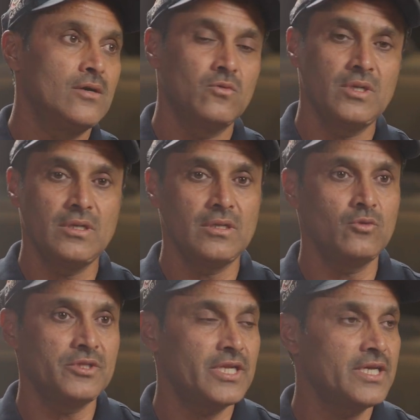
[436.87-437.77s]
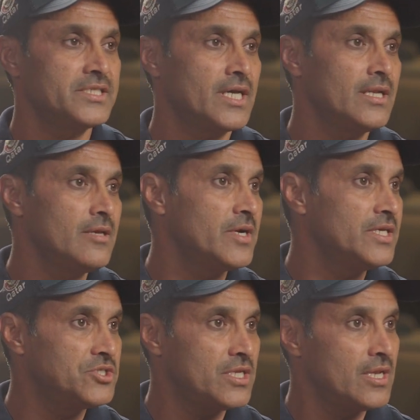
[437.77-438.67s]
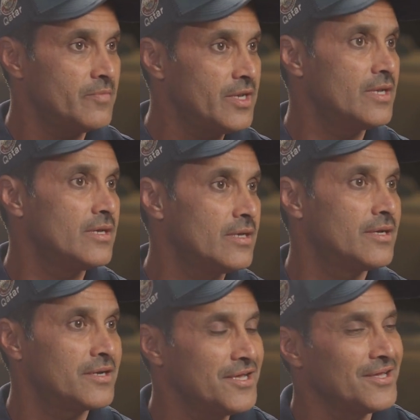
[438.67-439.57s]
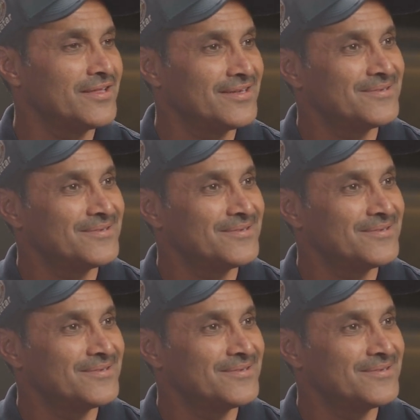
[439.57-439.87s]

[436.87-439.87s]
والتركيز عالي ما يجي الا من الرياضه